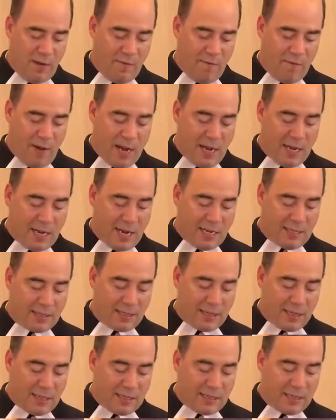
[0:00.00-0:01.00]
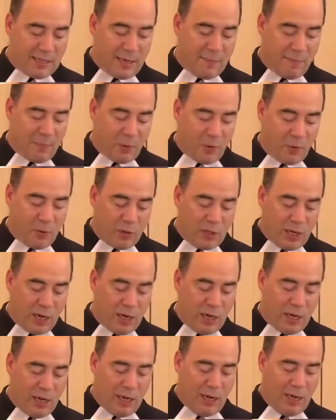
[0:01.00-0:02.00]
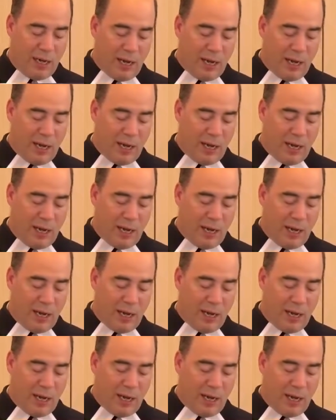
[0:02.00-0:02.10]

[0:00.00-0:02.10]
Wenn ich als Christi Bruder,